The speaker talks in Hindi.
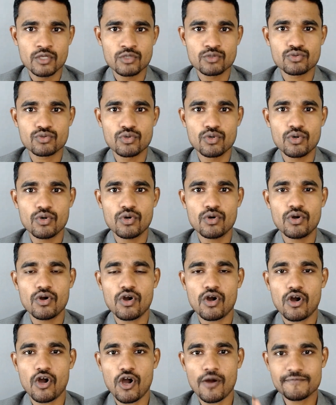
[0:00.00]
तो
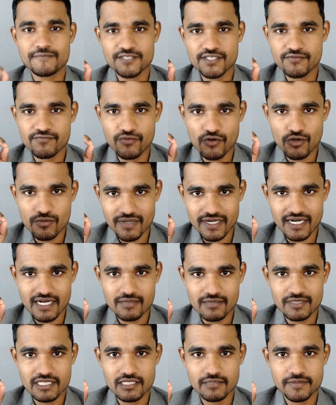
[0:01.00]
ऑप्शन फॉर्म
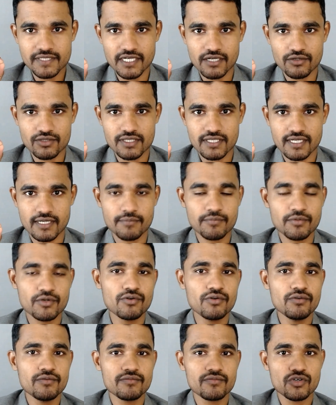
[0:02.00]
भरना मतलब क्या होता है
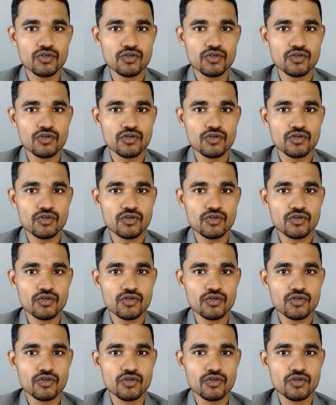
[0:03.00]
आपको